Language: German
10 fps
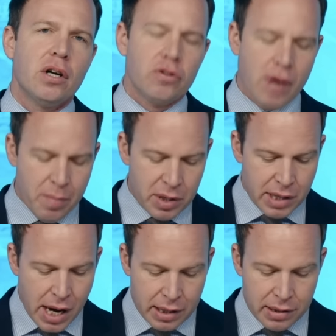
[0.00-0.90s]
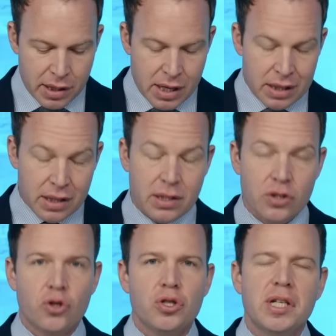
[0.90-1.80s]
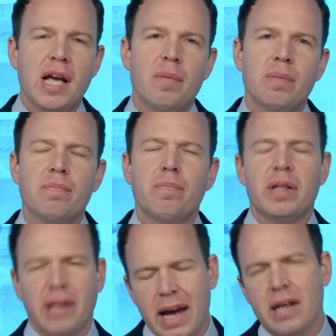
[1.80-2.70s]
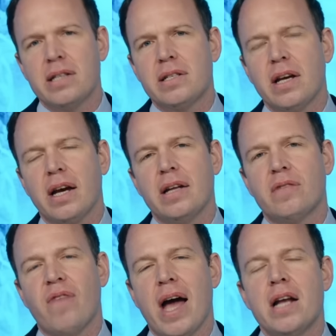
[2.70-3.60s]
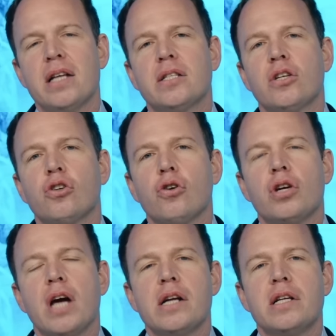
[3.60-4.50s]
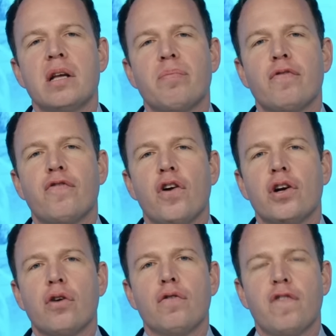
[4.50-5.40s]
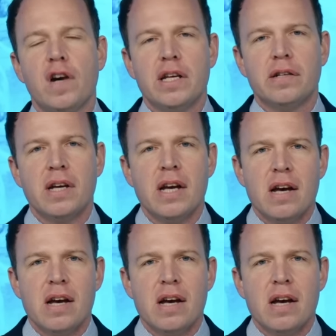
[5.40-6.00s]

Und wir haben gesagt, dass das System in Bedrängnis gerät, weil es den Rückhalt in der Bevölkerung verliert,